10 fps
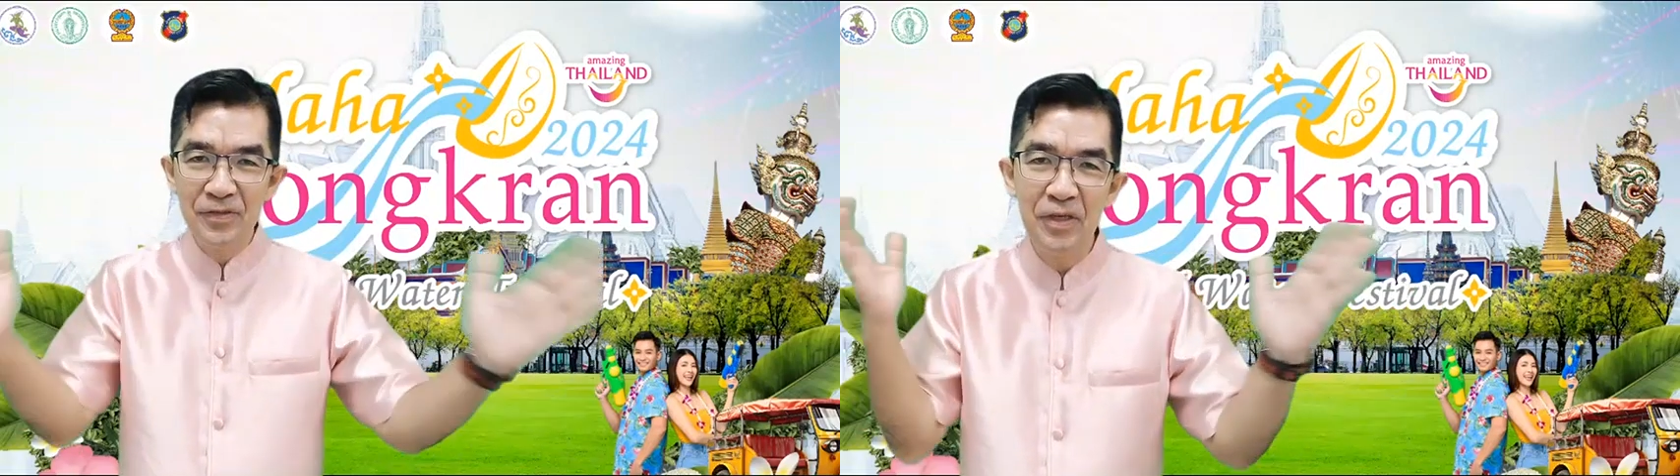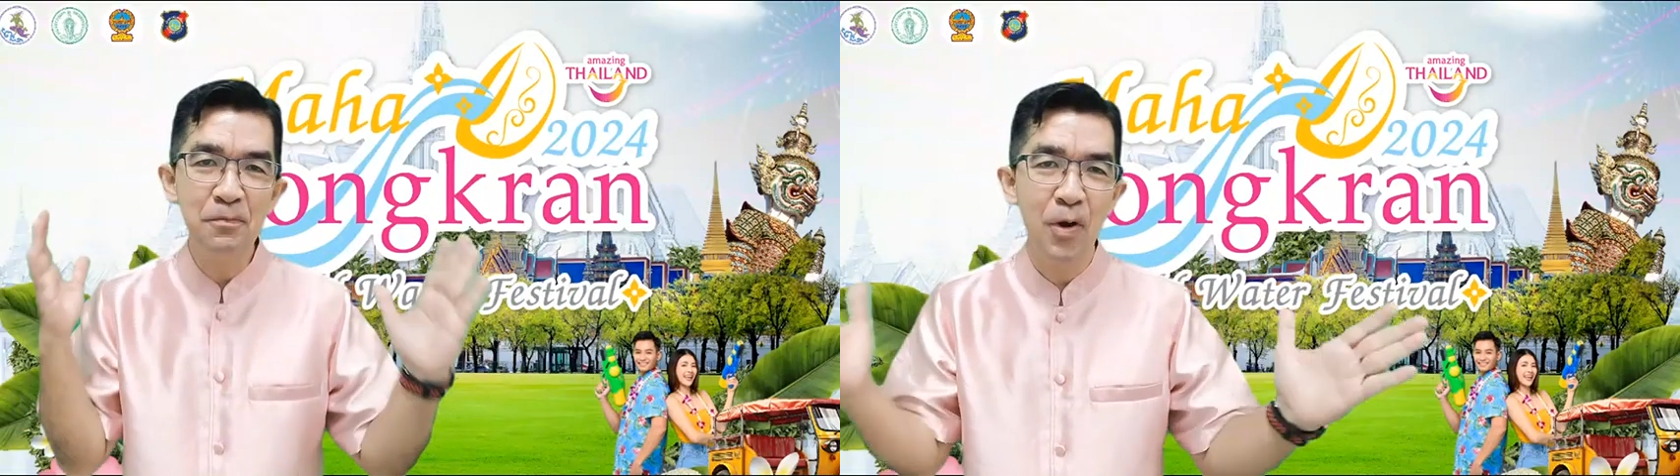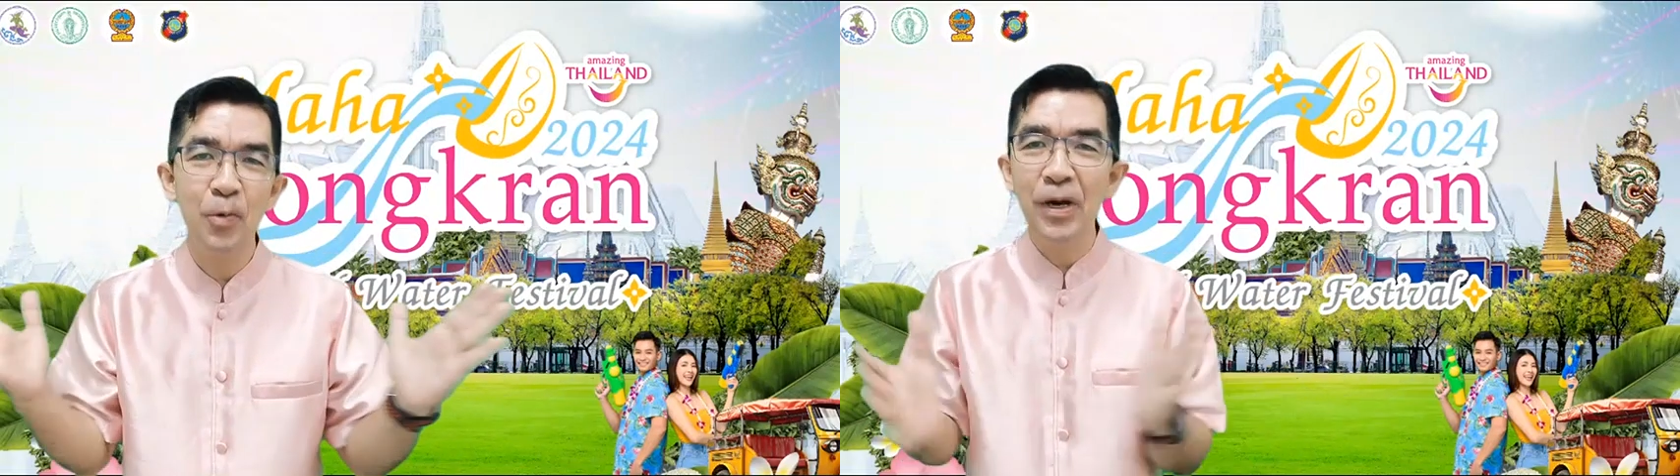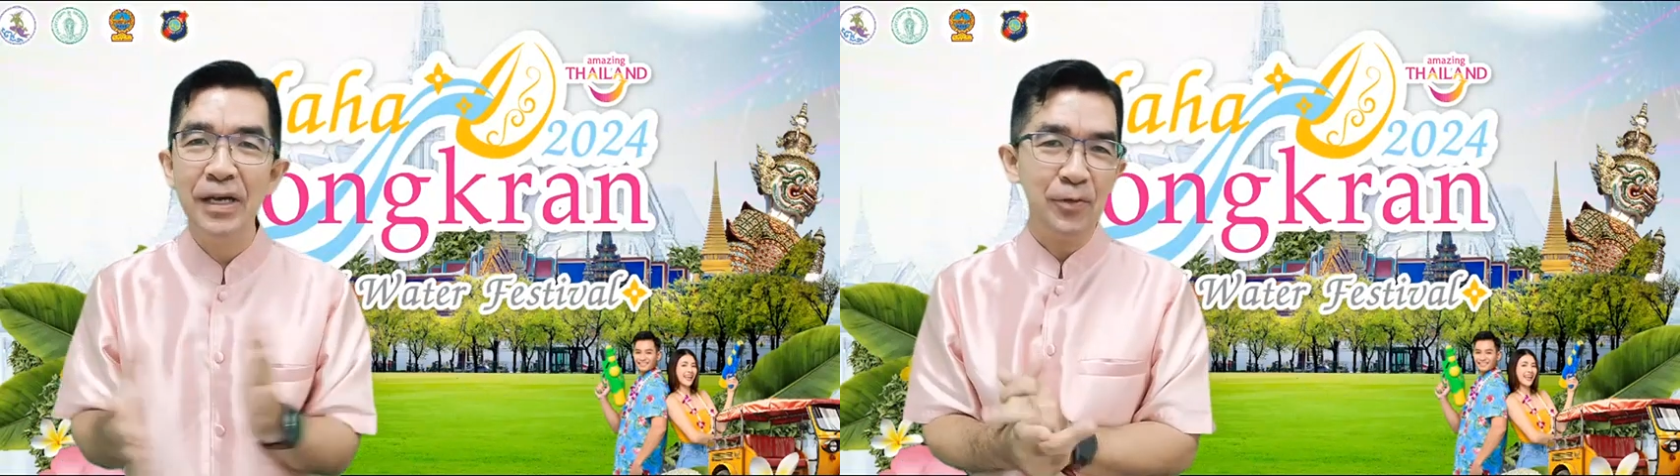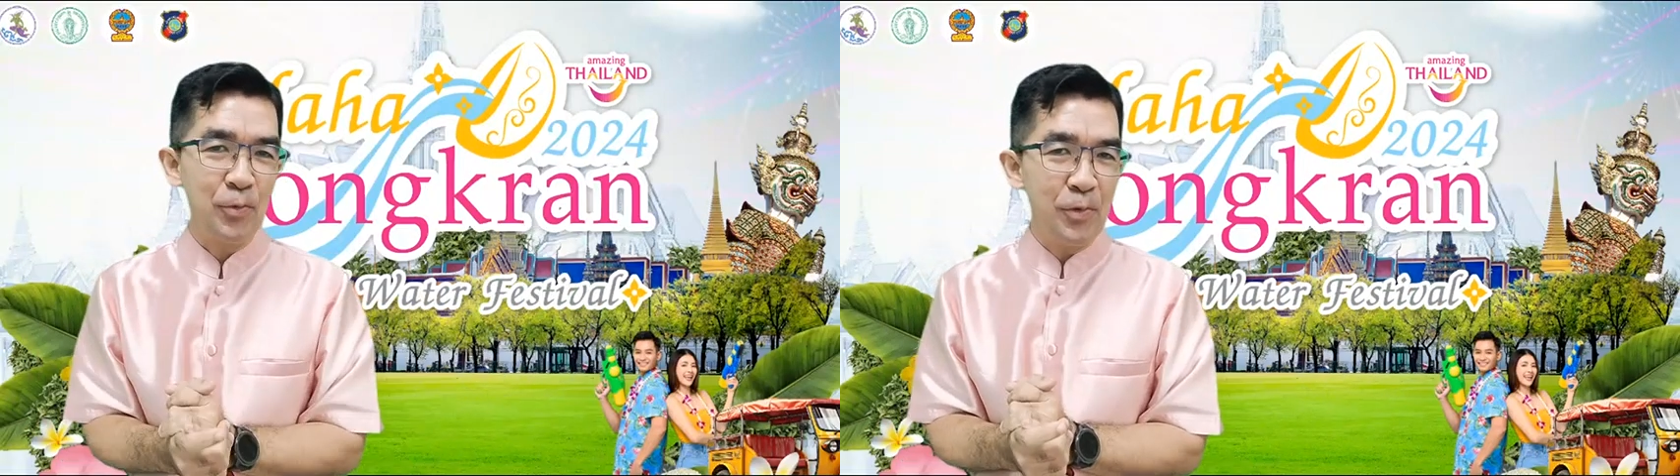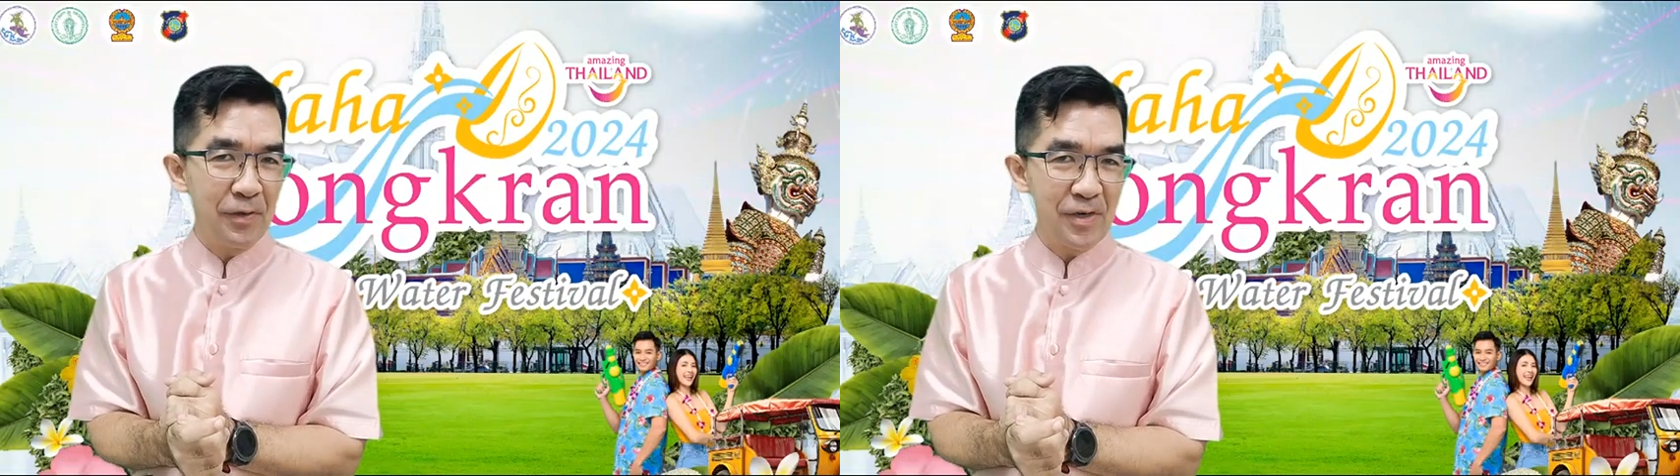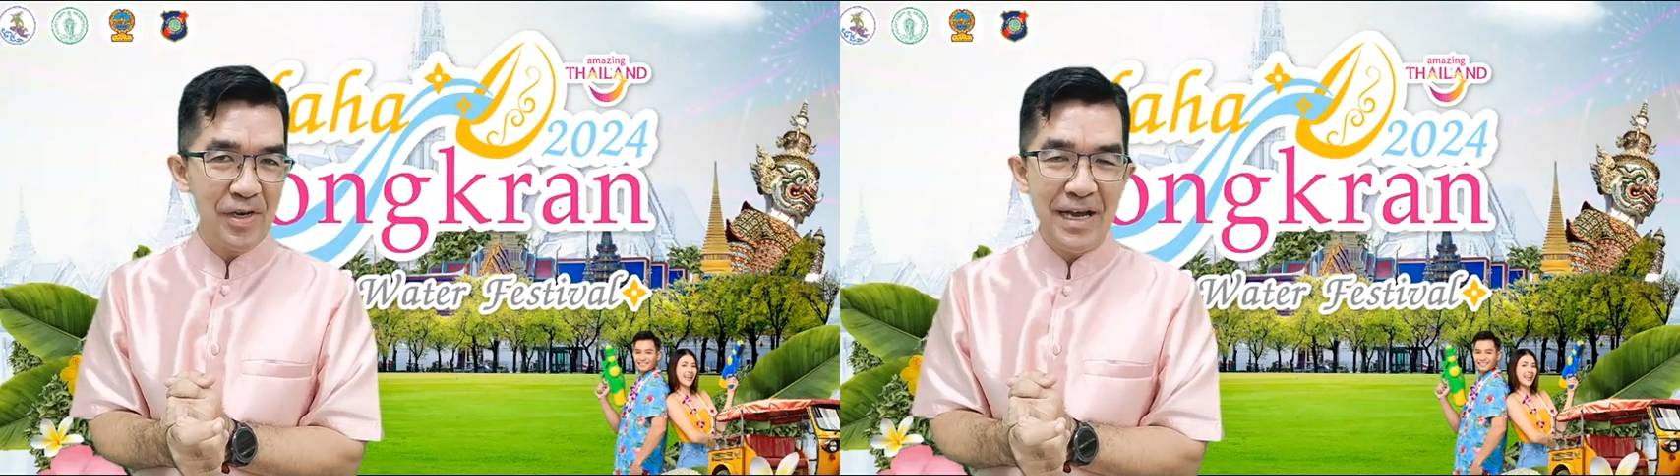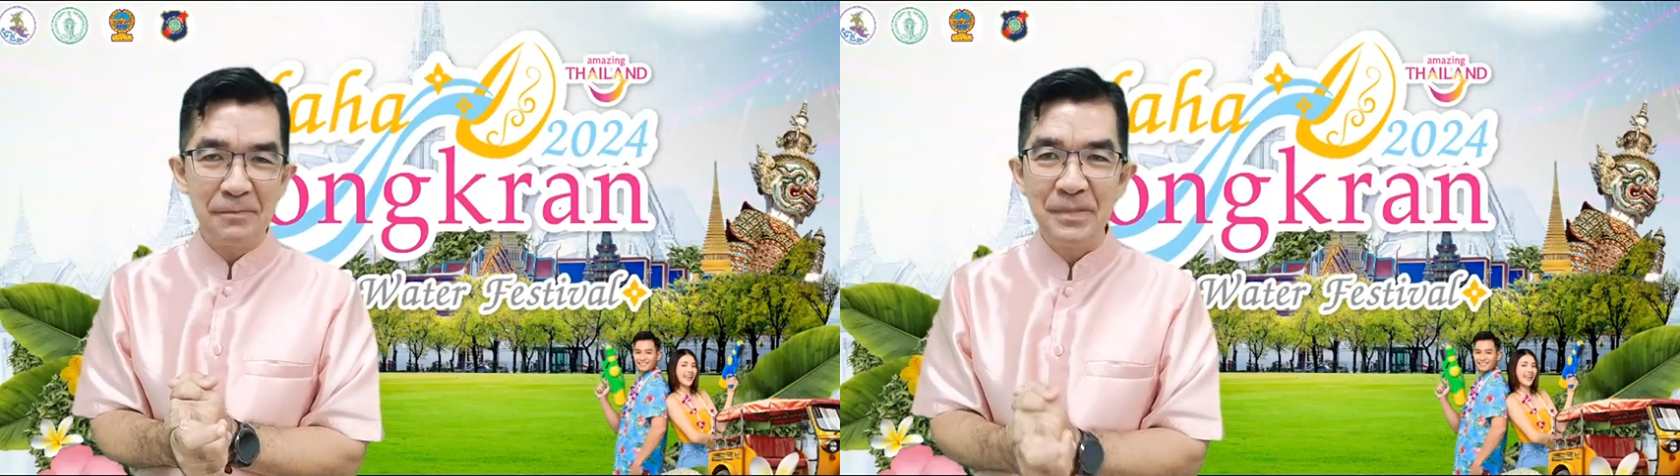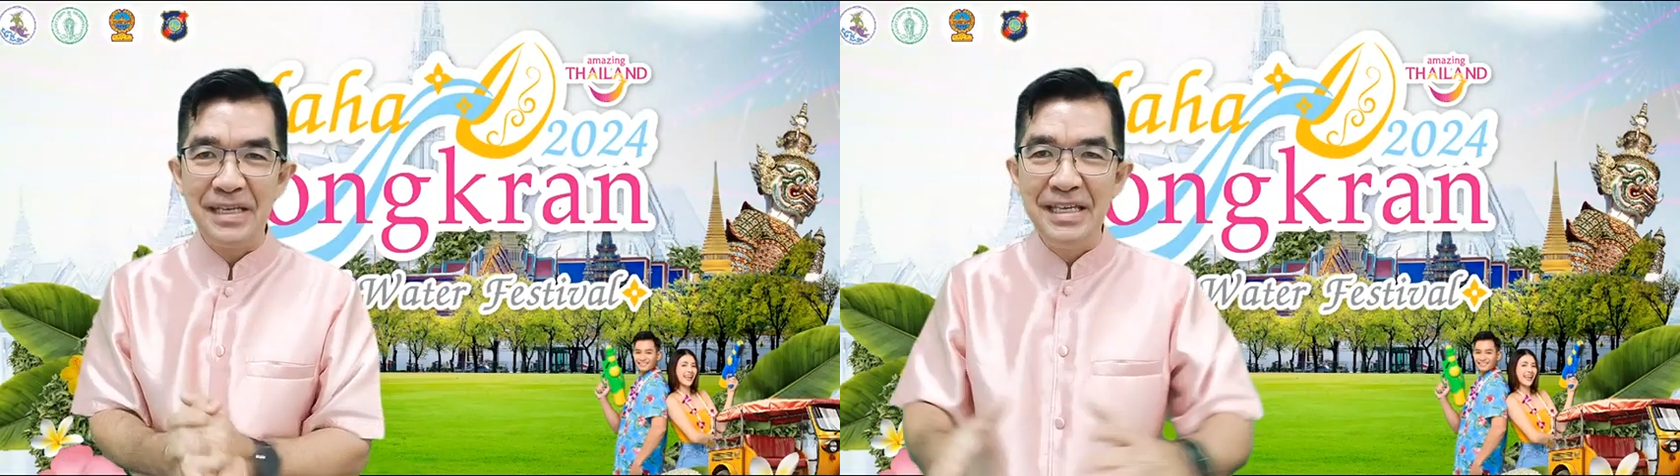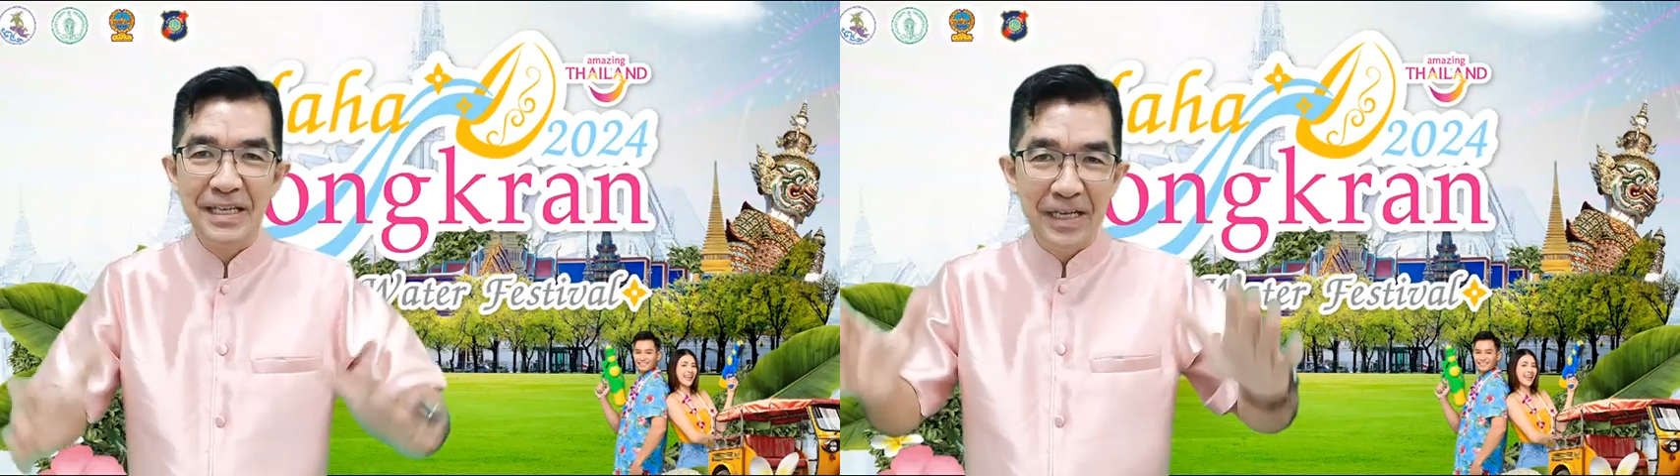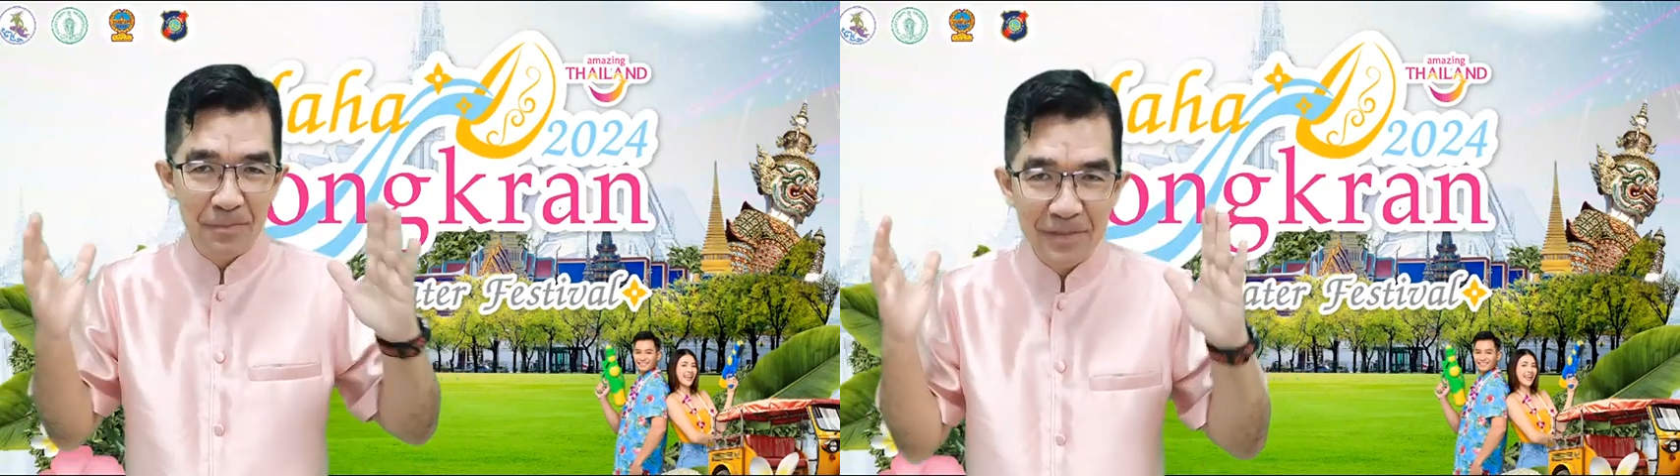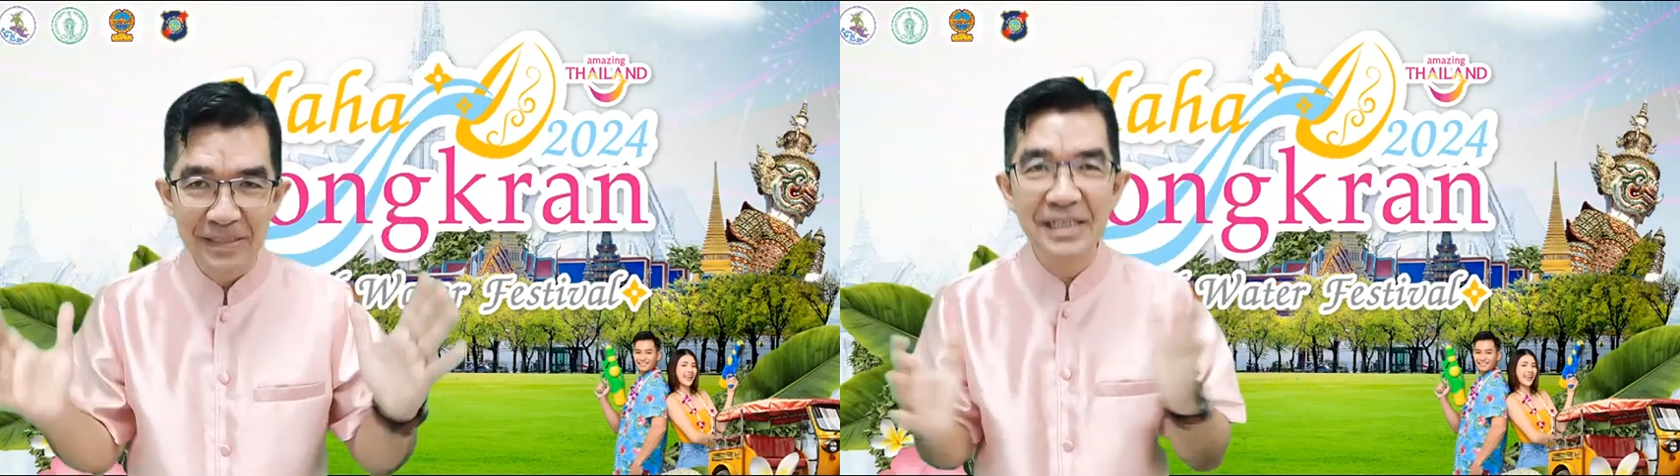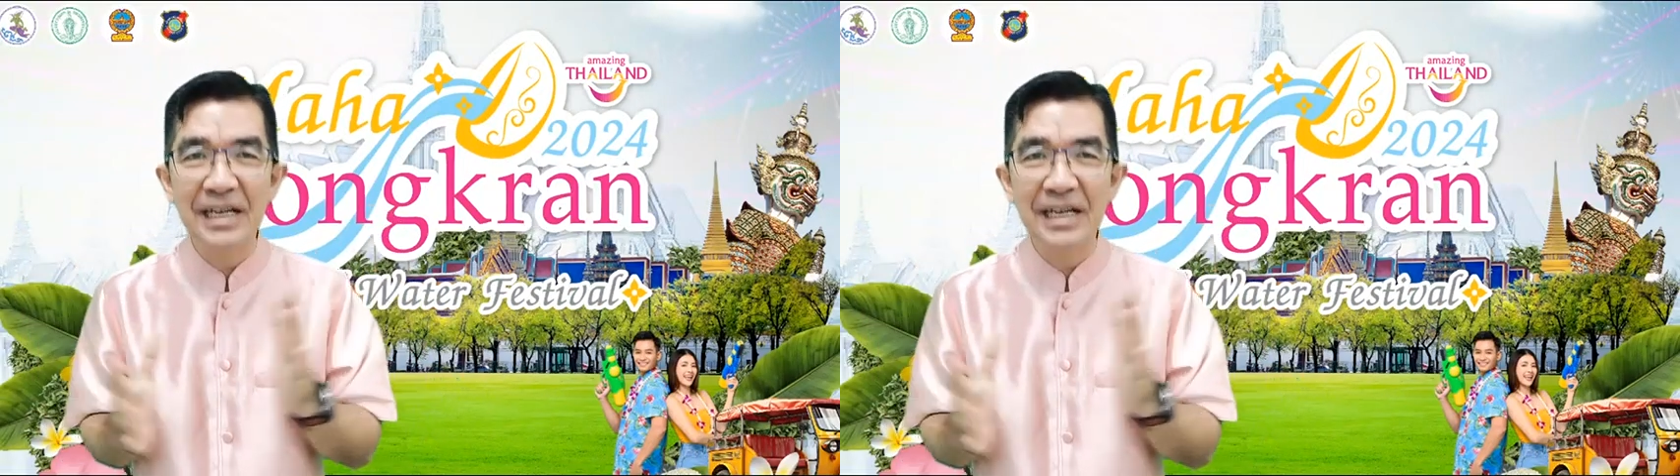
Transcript: ต้องบอกว่าสงกรานต์ปีนี้ครับคึก